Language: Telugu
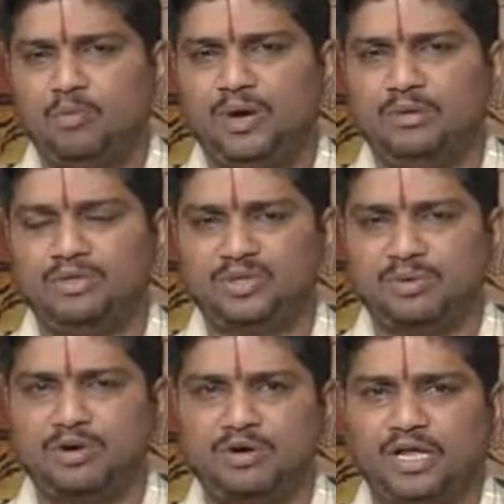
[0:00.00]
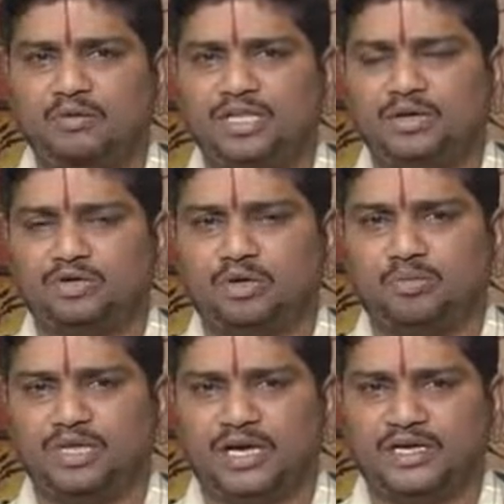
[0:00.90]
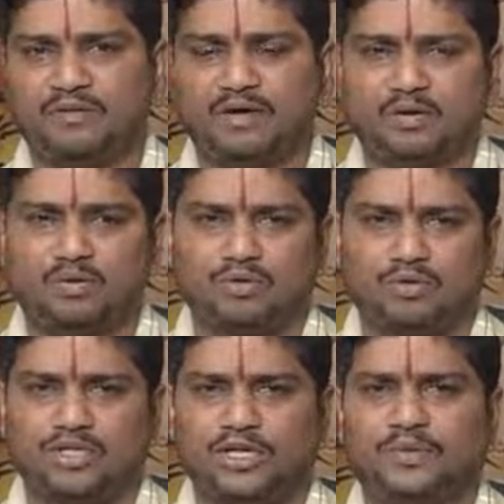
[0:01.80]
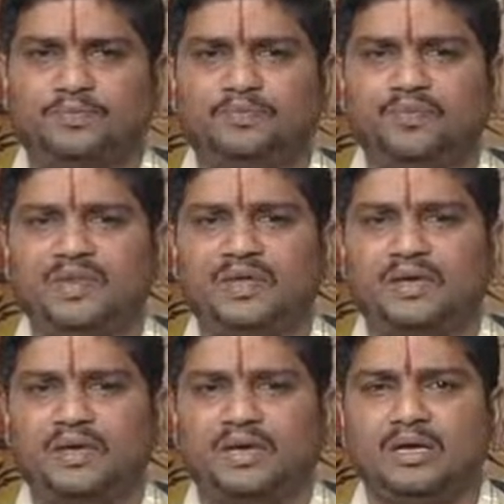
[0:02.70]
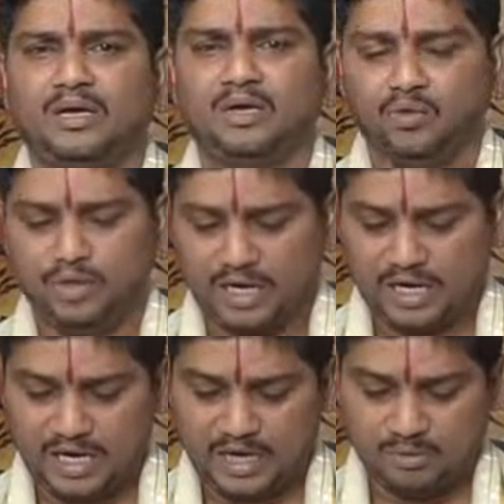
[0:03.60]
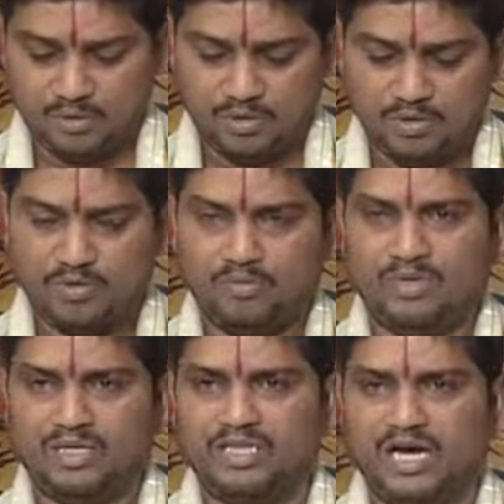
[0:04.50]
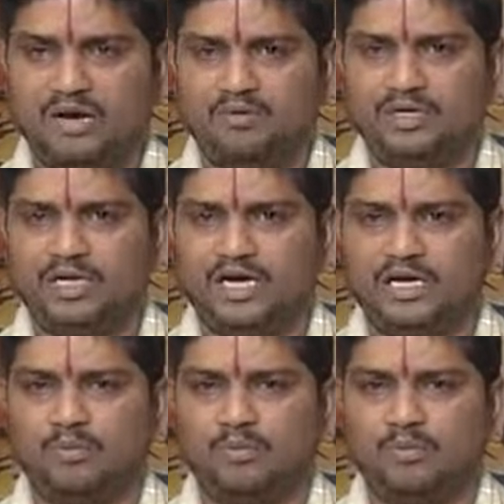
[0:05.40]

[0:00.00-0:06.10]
ముప్పై నిమిషముల నుండి ఉదయం తొమ్మిది గంటల వరకు ఉంటుంది గులిక కాలము మధ్యాహ్నం ఒంటి గంట